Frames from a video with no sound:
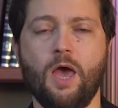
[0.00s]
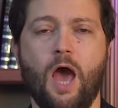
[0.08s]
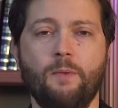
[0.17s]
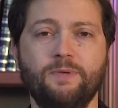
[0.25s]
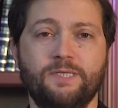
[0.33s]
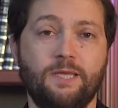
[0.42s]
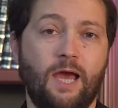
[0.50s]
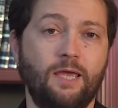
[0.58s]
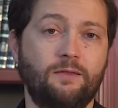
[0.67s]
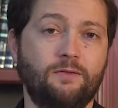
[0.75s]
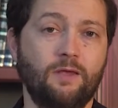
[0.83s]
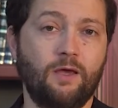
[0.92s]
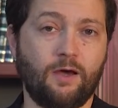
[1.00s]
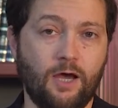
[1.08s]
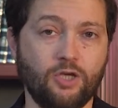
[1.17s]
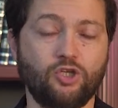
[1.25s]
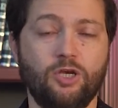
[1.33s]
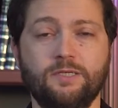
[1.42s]
Объясняет
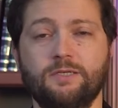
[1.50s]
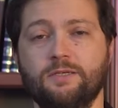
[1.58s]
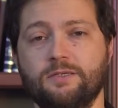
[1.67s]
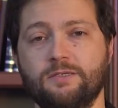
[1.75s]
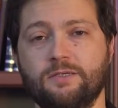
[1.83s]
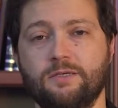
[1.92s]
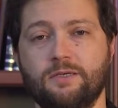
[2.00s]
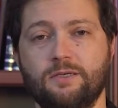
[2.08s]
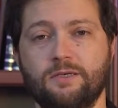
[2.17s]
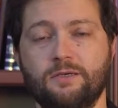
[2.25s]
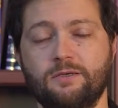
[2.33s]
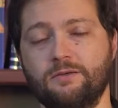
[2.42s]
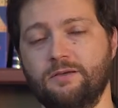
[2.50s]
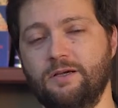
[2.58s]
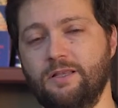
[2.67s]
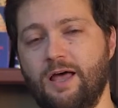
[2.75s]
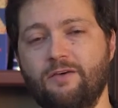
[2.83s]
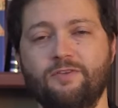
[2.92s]
Раши, один из э,
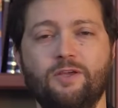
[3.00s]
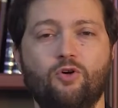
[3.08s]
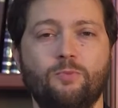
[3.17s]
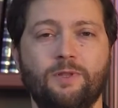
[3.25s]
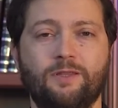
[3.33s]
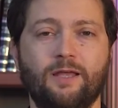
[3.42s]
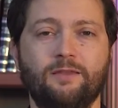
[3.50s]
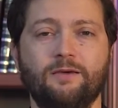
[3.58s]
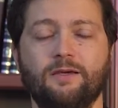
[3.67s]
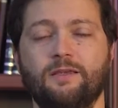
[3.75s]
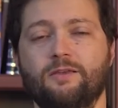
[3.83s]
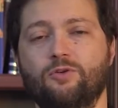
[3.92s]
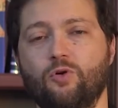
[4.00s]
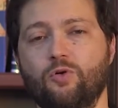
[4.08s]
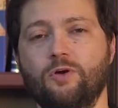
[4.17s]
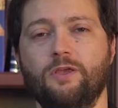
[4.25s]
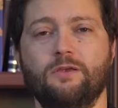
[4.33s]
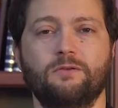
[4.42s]
главных комментаторов
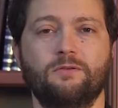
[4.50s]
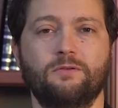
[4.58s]
Торы,